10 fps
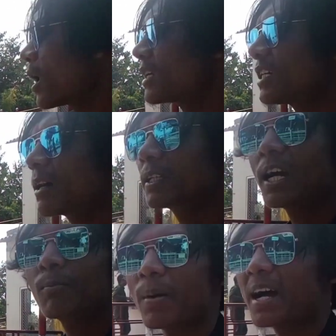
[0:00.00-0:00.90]
वहाँ
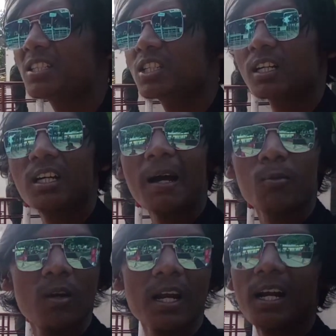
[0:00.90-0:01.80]
जाके आप पाँच चक्कर
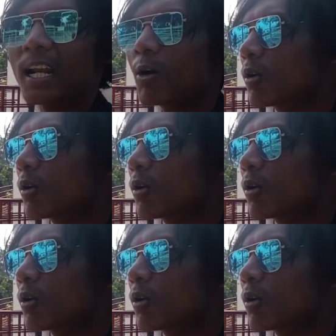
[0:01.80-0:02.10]
आपको लगाना